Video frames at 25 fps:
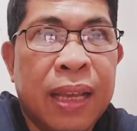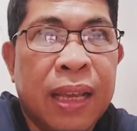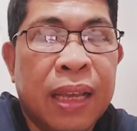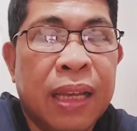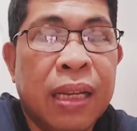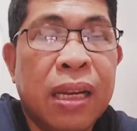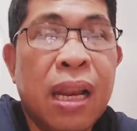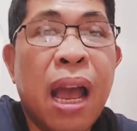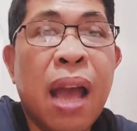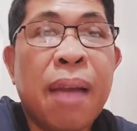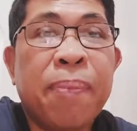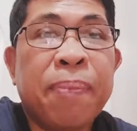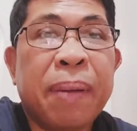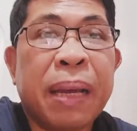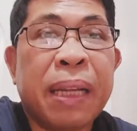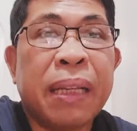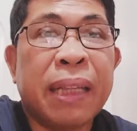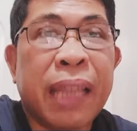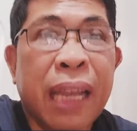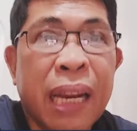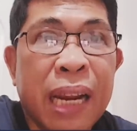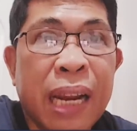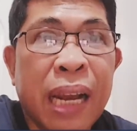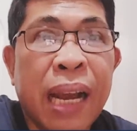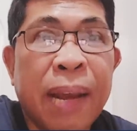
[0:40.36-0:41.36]

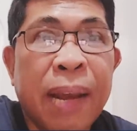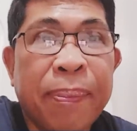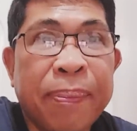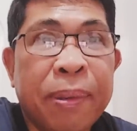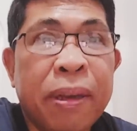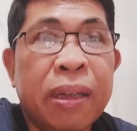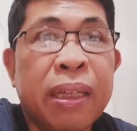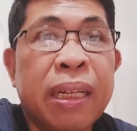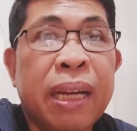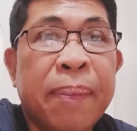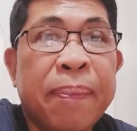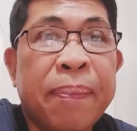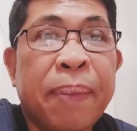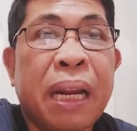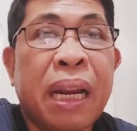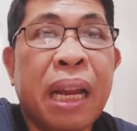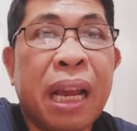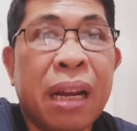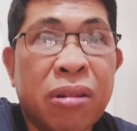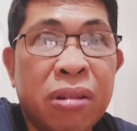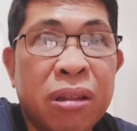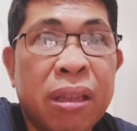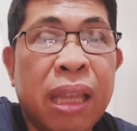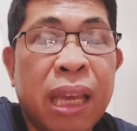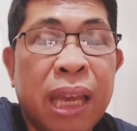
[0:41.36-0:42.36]
Dapat talaga po na
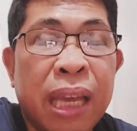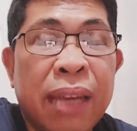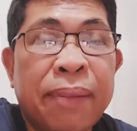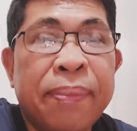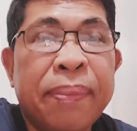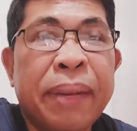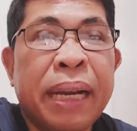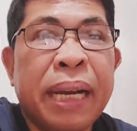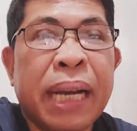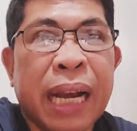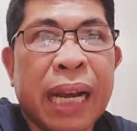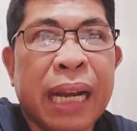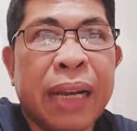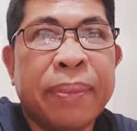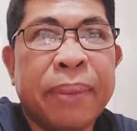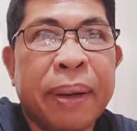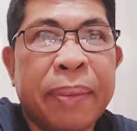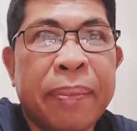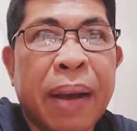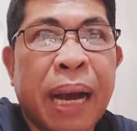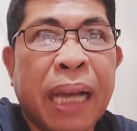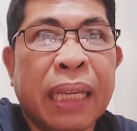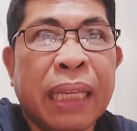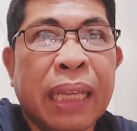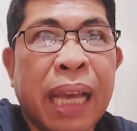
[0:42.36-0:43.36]
panagutin mga
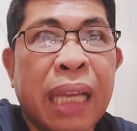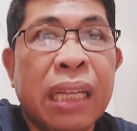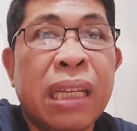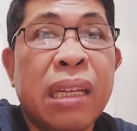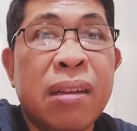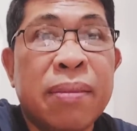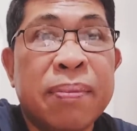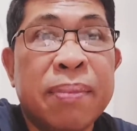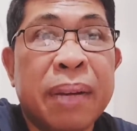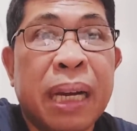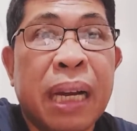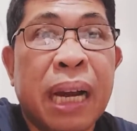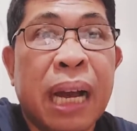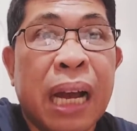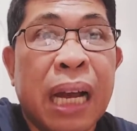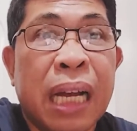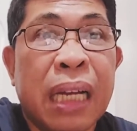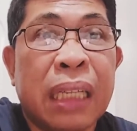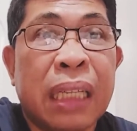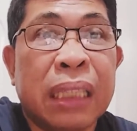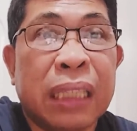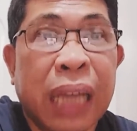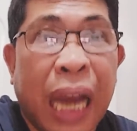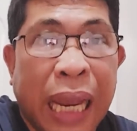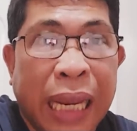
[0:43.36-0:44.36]
kababayan yung
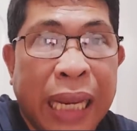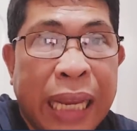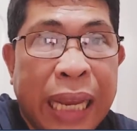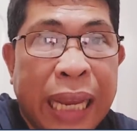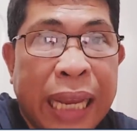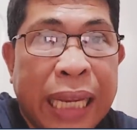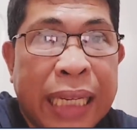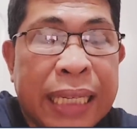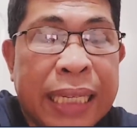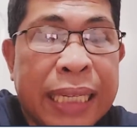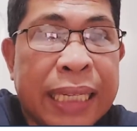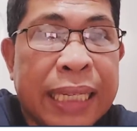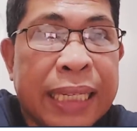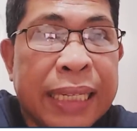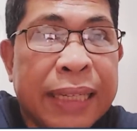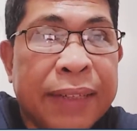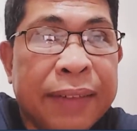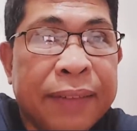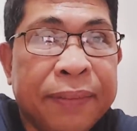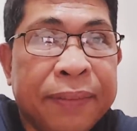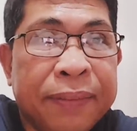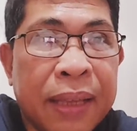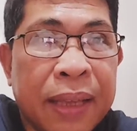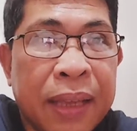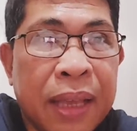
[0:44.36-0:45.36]
mga Chinese.
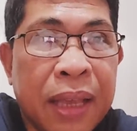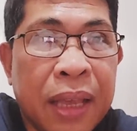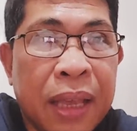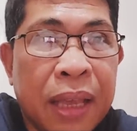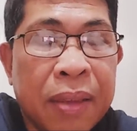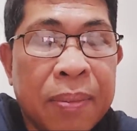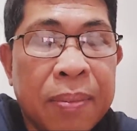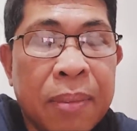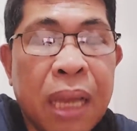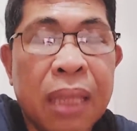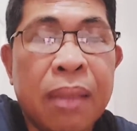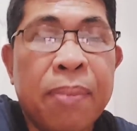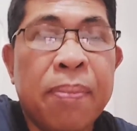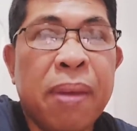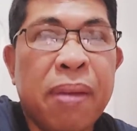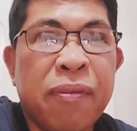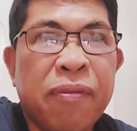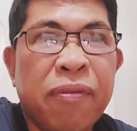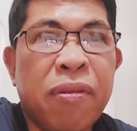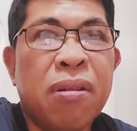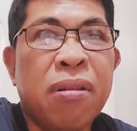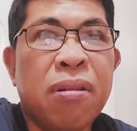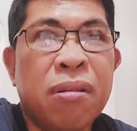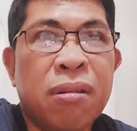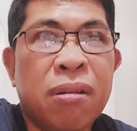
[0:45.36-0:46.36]
But
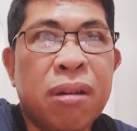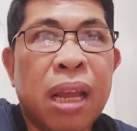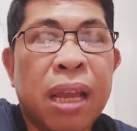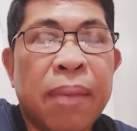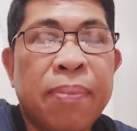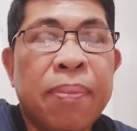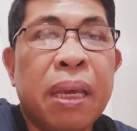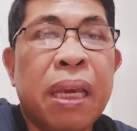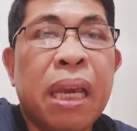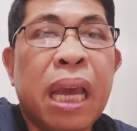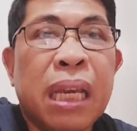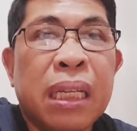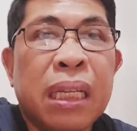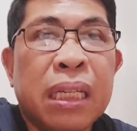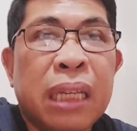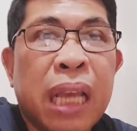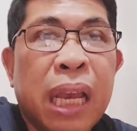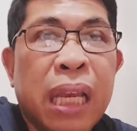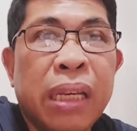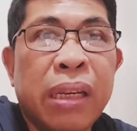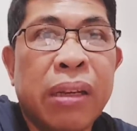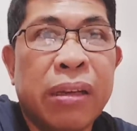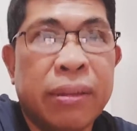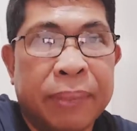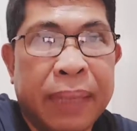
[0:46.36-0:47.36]
before ko naibigay sa
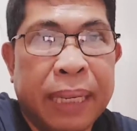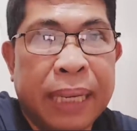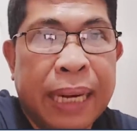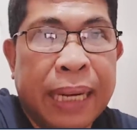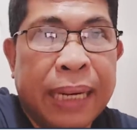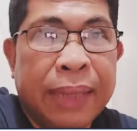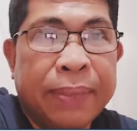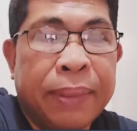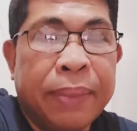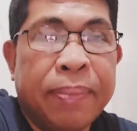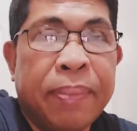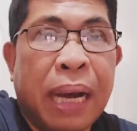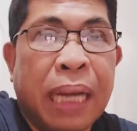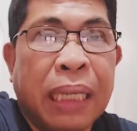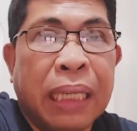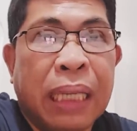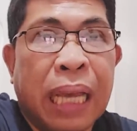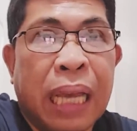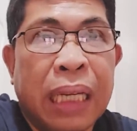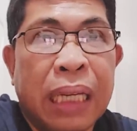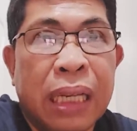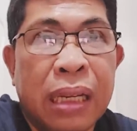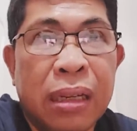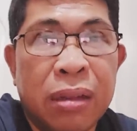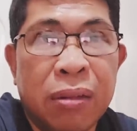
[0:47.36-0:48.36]
inyo mga
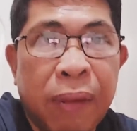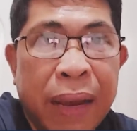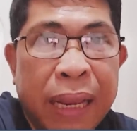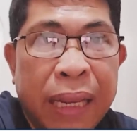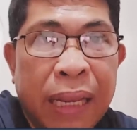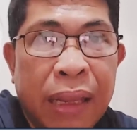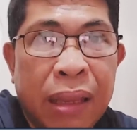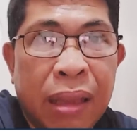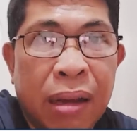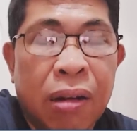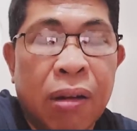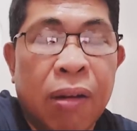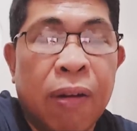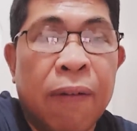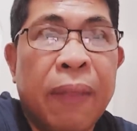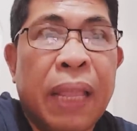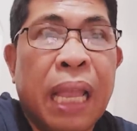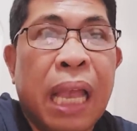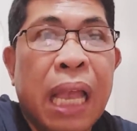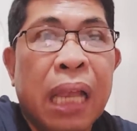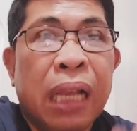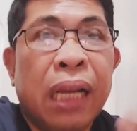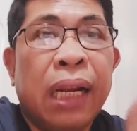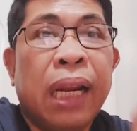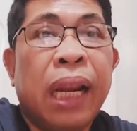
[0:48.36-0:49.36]
kababayan yung kwento,
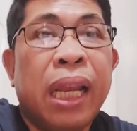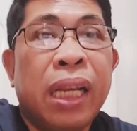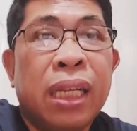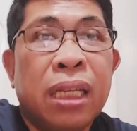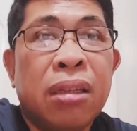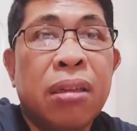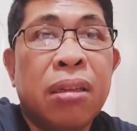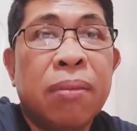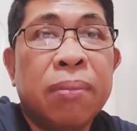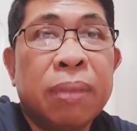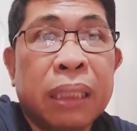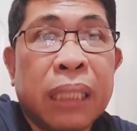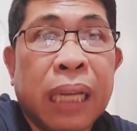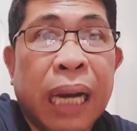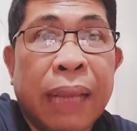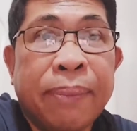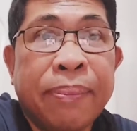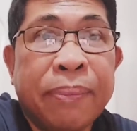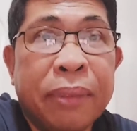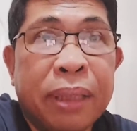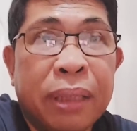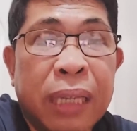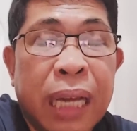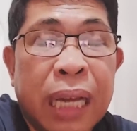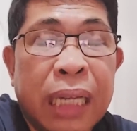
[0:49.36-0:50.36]
click
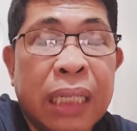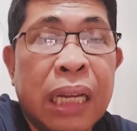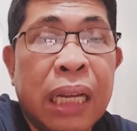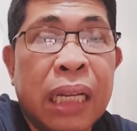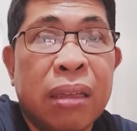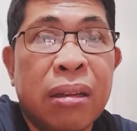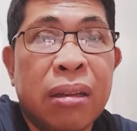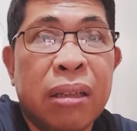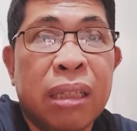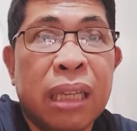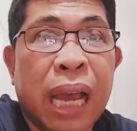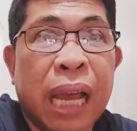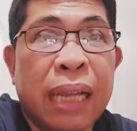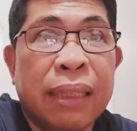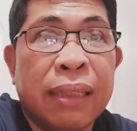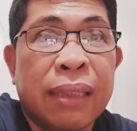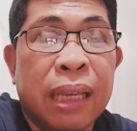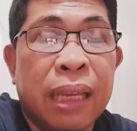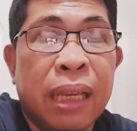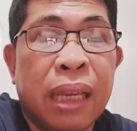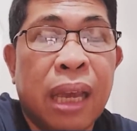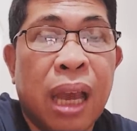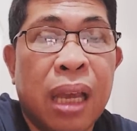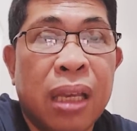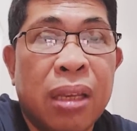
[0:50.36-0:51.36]
subscribe mo na dito sa
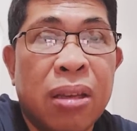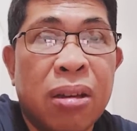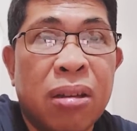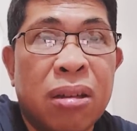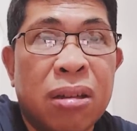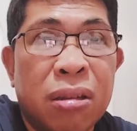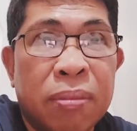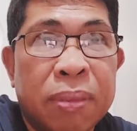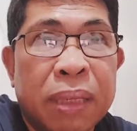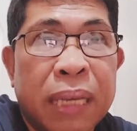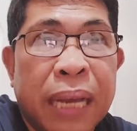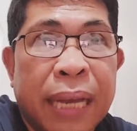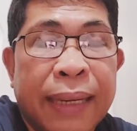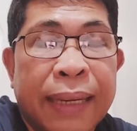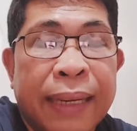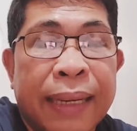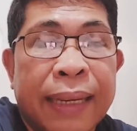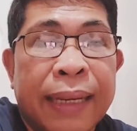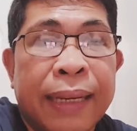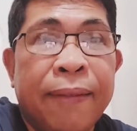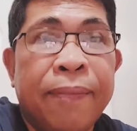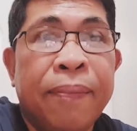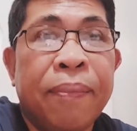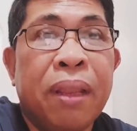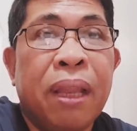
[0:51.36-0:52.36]
ating uh, YouTube
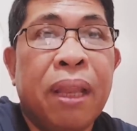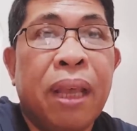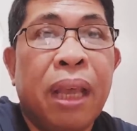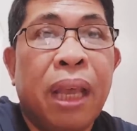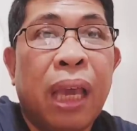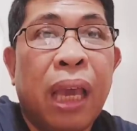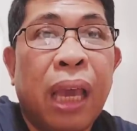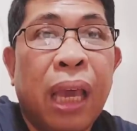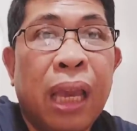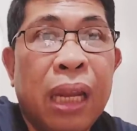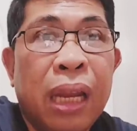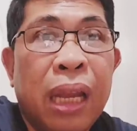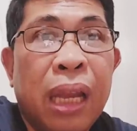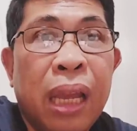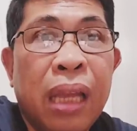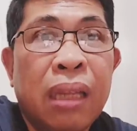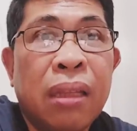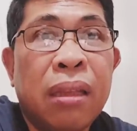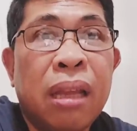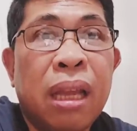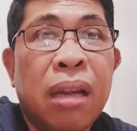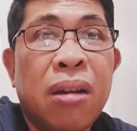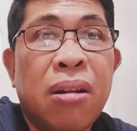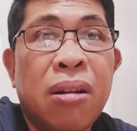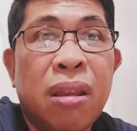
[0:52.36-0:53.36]
channel and
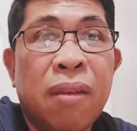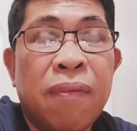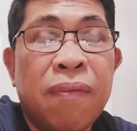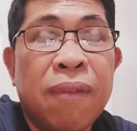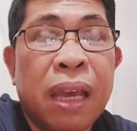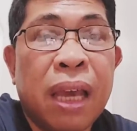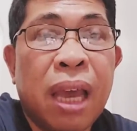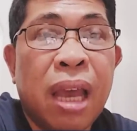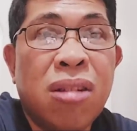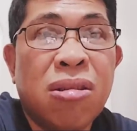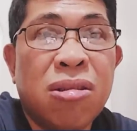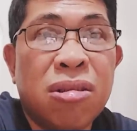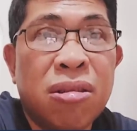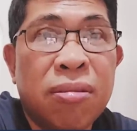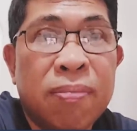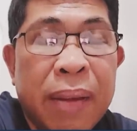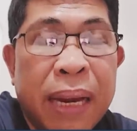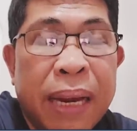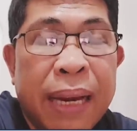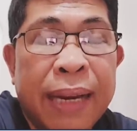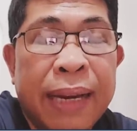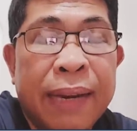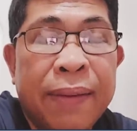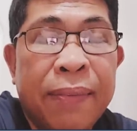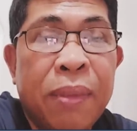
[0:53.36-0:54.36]
hit the notification
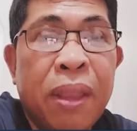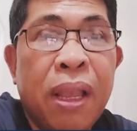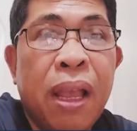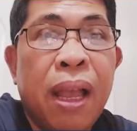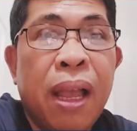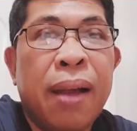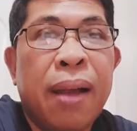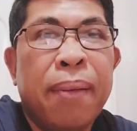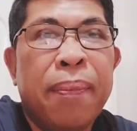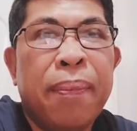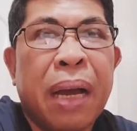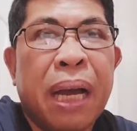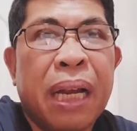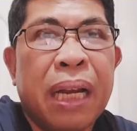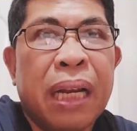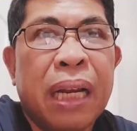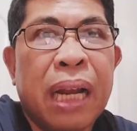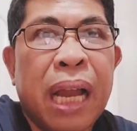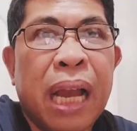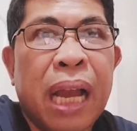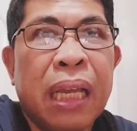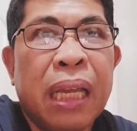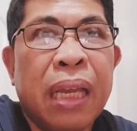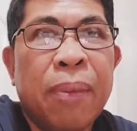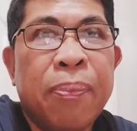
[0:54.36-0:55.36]
bell para
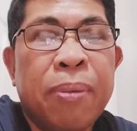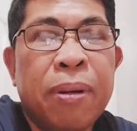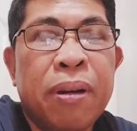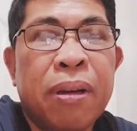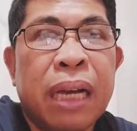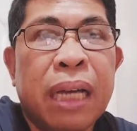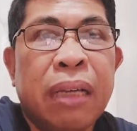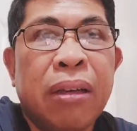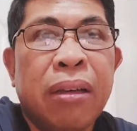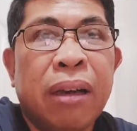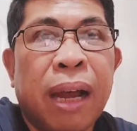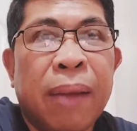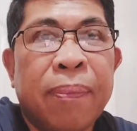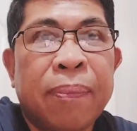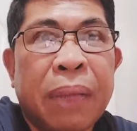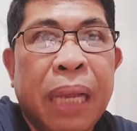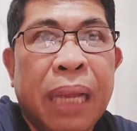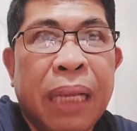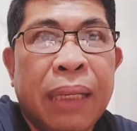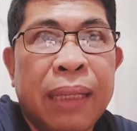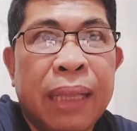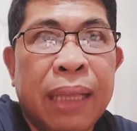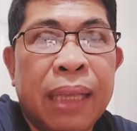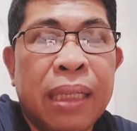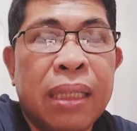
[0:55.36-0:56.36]
lagi po kayong
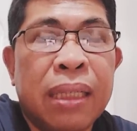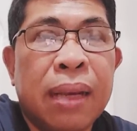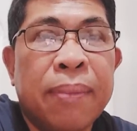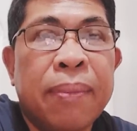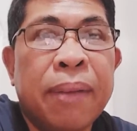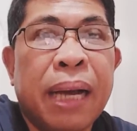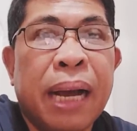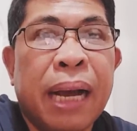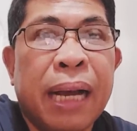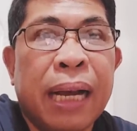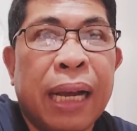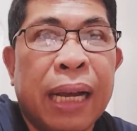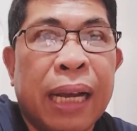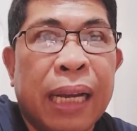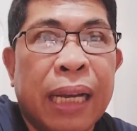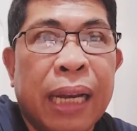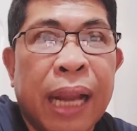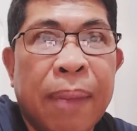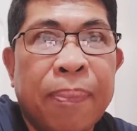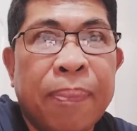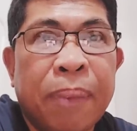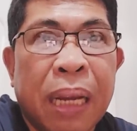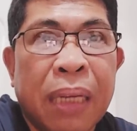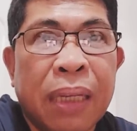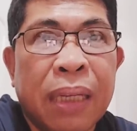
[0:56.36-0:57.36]
updated sa mga
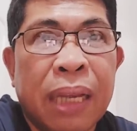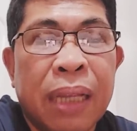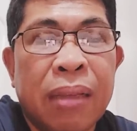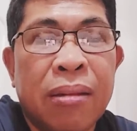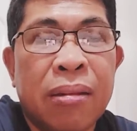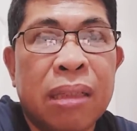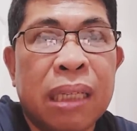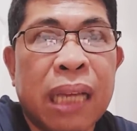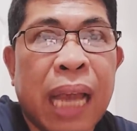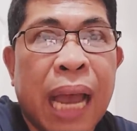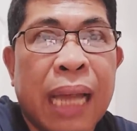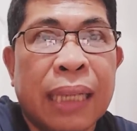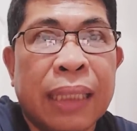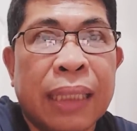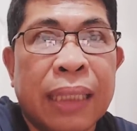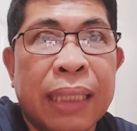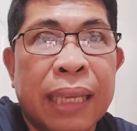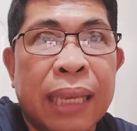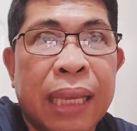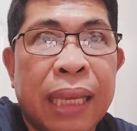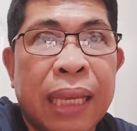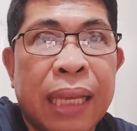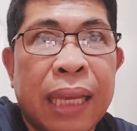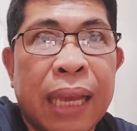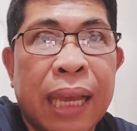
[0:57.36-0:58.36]
kaganapan dito sa
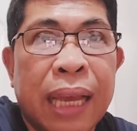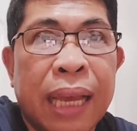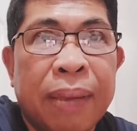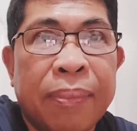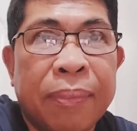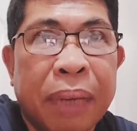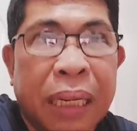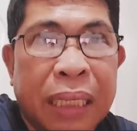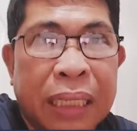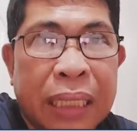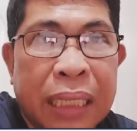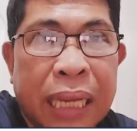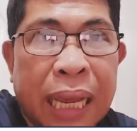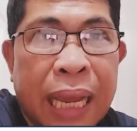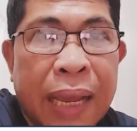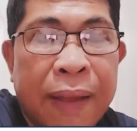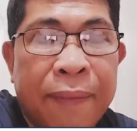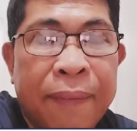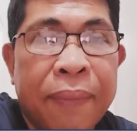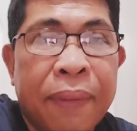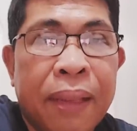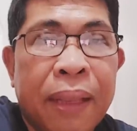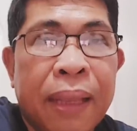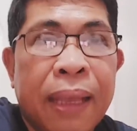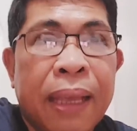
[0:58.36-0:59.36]
ating uh,
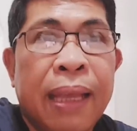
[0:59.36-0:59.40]
bansa.